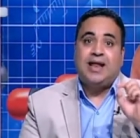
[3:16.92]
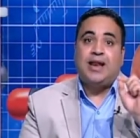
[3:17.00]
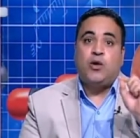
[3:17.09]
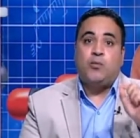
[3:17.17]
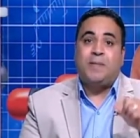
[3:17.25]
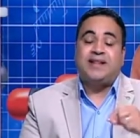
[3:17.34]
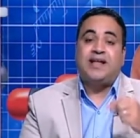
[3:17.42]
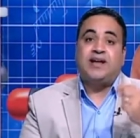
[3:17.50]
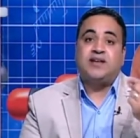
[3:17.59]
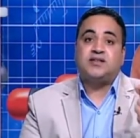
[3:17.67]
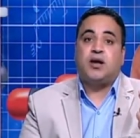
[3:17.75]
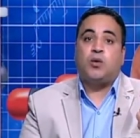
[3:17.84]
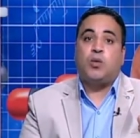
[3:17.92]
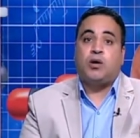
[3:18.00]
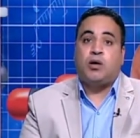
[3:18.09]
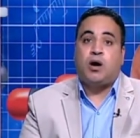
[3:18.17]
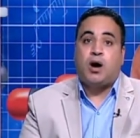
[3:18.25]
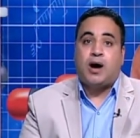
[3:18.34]
لو بدا يظهر
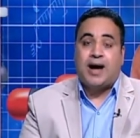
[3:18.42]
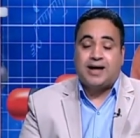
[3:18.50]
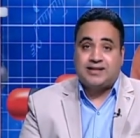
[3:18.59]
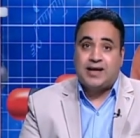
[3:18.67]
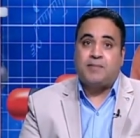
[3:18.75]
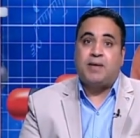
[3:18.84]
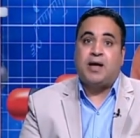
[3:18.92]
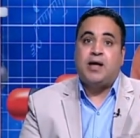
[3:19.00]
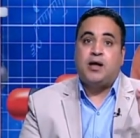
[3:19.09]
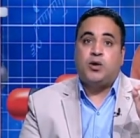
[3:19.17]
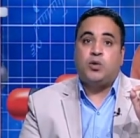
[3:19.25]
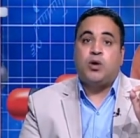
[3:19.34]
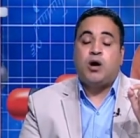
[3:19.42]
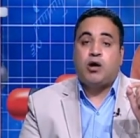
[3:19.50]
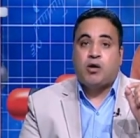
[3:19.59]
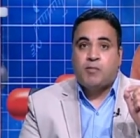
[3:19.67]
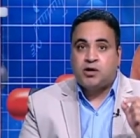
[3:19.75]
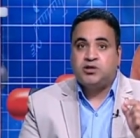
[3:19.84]
وراها عتامه لونها
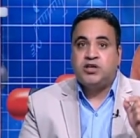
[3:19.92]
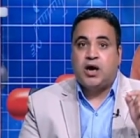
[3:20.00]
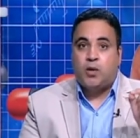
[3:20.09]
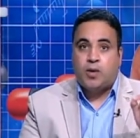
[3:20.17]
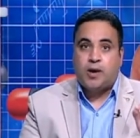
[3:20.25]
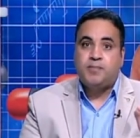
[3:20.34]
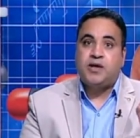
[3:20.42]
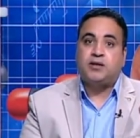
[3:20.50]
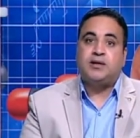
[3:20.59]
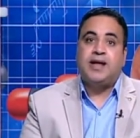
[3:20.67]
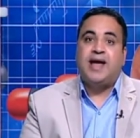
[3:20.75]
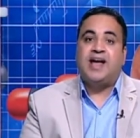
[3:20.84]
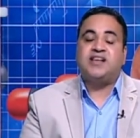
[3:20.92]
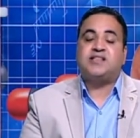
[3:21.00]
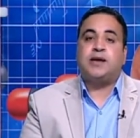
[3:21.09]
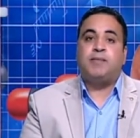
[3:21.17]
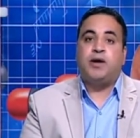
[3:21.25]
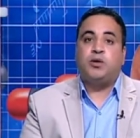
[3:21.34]
رمادي او ابيض
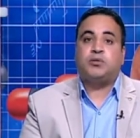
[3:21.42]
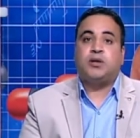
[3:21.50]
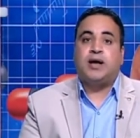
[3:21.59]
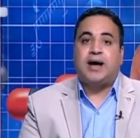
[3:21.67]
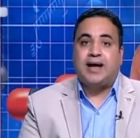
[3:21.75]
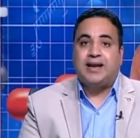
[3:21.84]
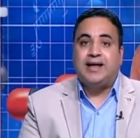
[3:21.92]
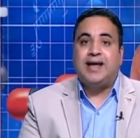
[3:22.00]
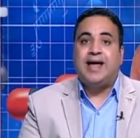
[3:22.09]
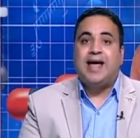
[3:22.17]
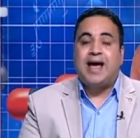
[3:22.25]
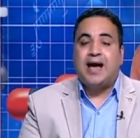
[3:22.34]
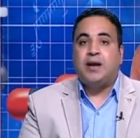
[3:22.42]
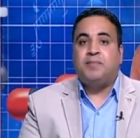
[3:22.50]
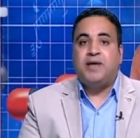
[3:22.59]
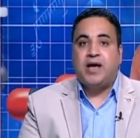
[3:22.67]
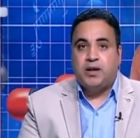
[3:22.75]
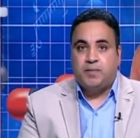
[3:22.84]
هذا ما يطلق عليه
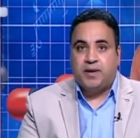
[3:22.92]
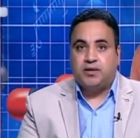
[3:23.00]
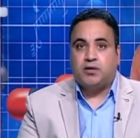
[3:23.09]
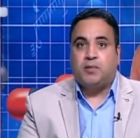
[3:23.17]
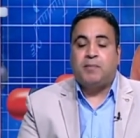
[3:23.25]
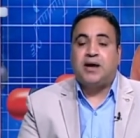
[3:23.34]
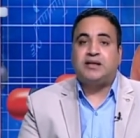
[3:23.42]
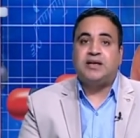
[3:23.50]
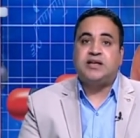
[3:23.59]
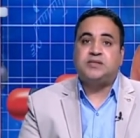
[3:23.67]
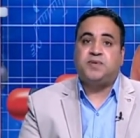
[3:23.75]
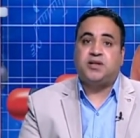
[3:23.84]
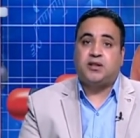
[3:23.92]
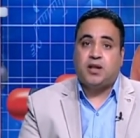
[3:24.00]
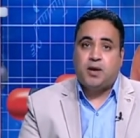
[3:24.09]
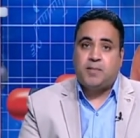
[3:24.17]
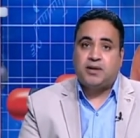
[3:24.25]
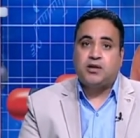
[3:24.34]
المياه البيضاء بعض الناس
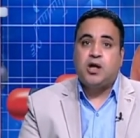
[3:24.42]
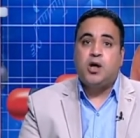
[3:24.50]
بتتلخبط